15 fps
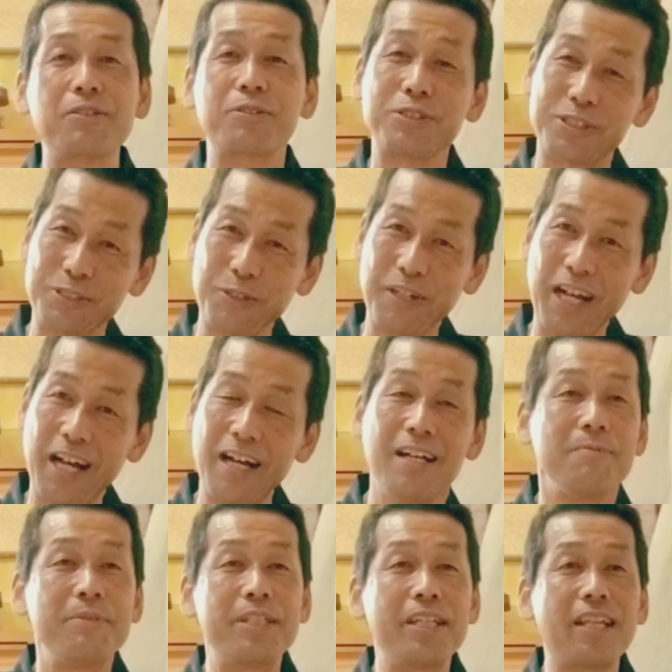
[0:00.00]
靴とか
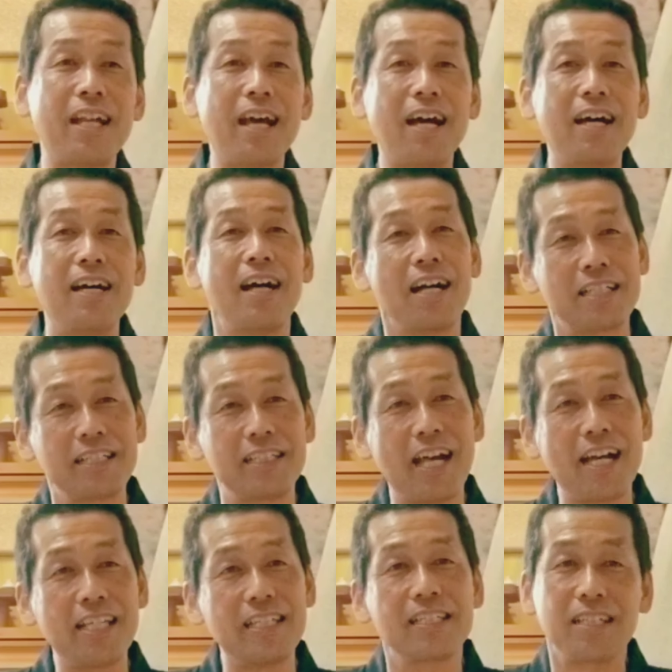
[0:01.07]
見てたら、履き
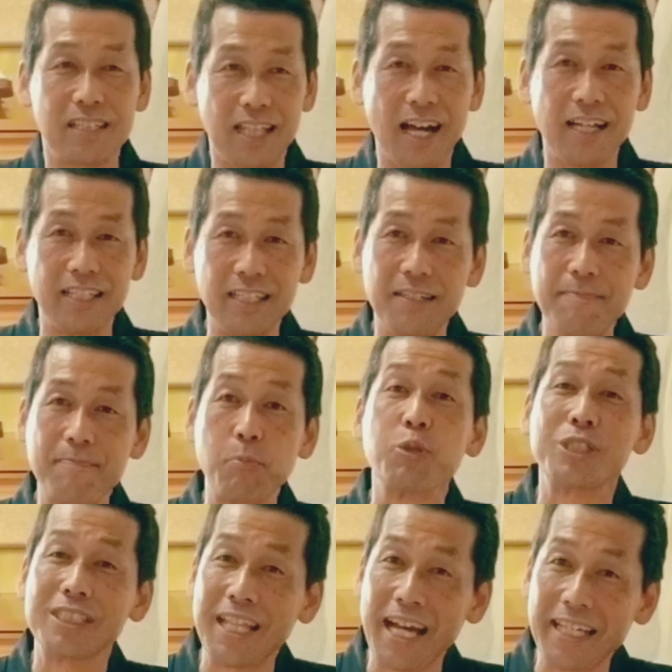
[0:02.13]
たい、着たい、持
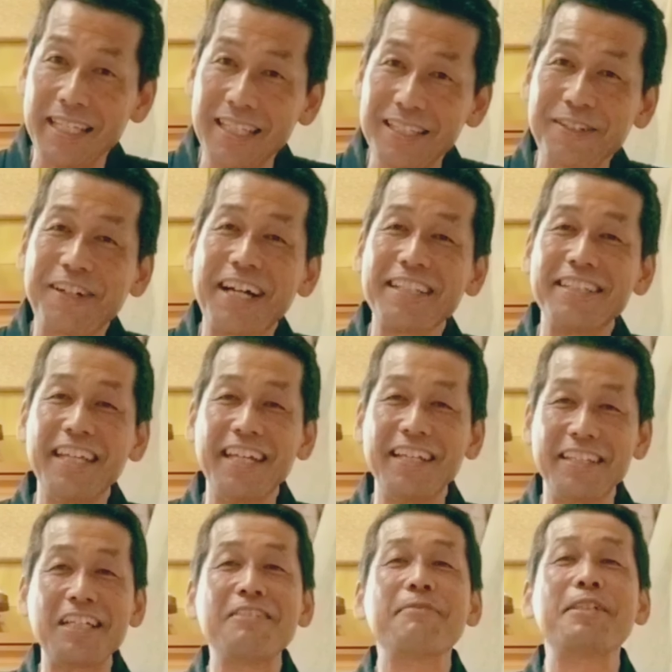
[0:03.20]
ちたいとかって
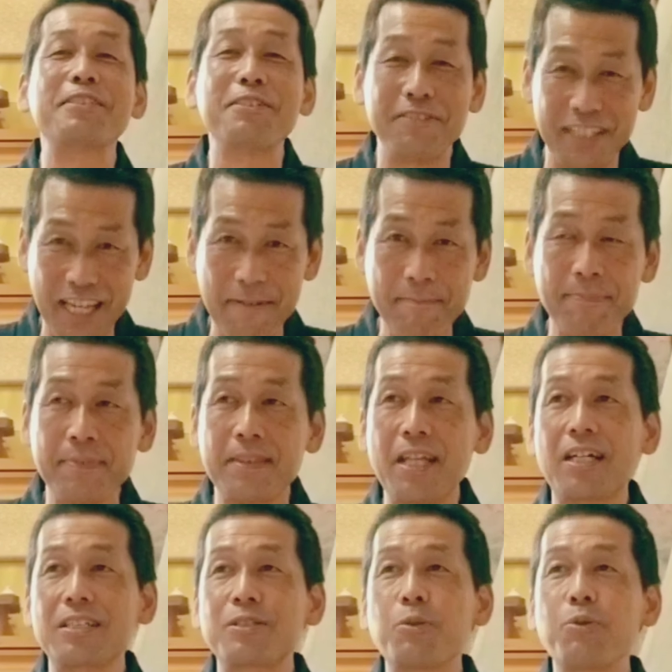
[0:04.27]
なりますよね。だ
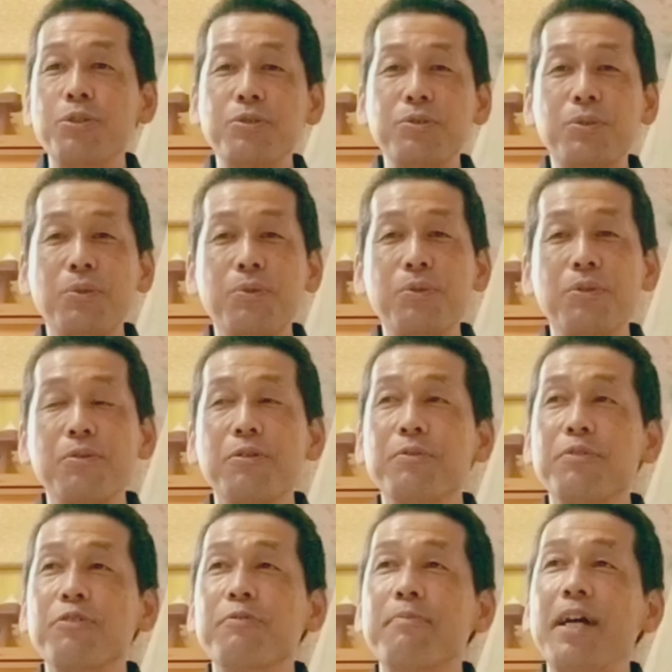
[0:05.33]
からそういうとこ
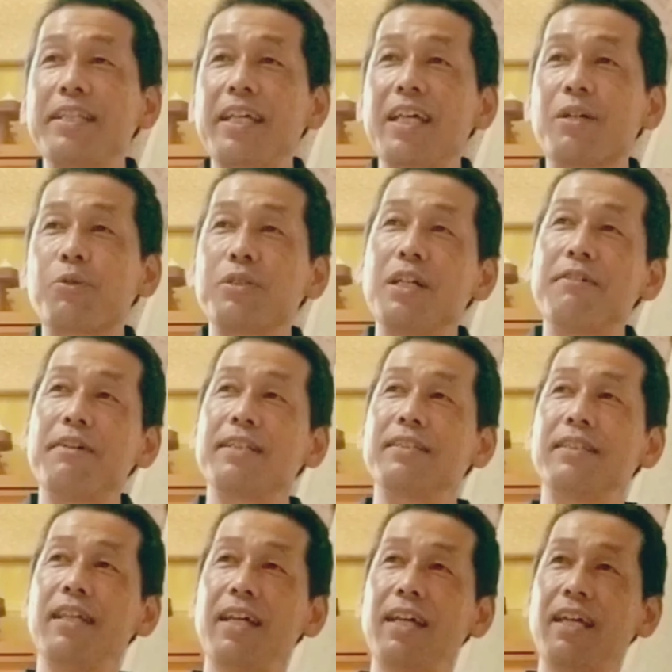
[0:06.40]
ろまでこだわっ
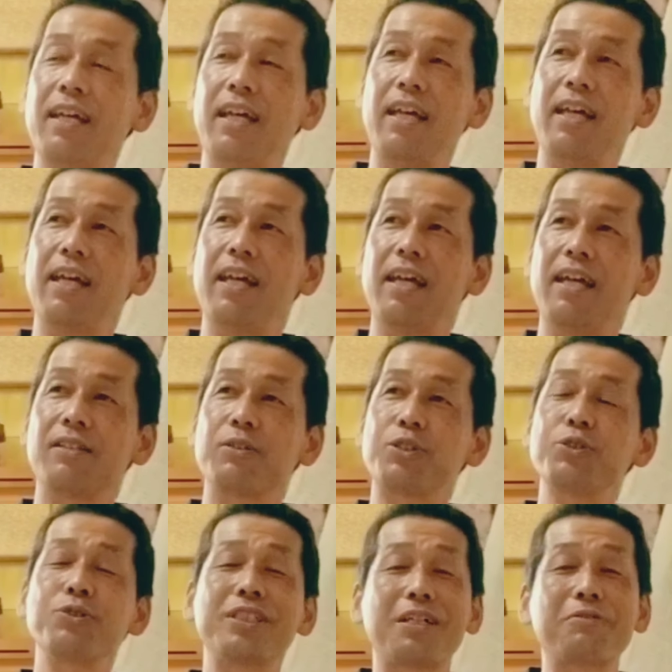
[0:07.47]
て、
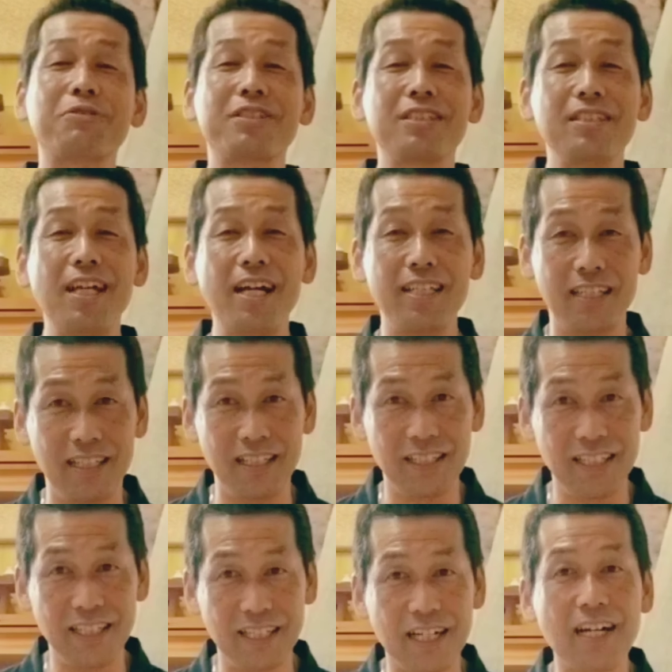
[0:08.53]
執着しない
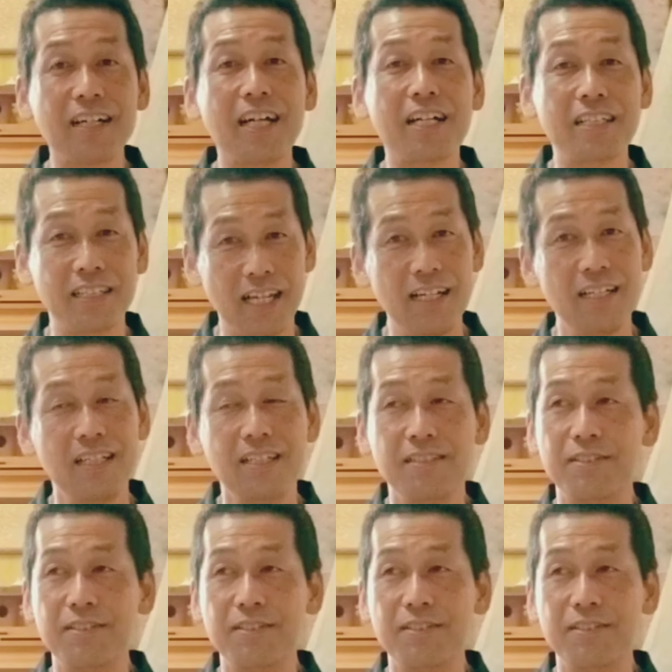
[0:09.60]
考え方。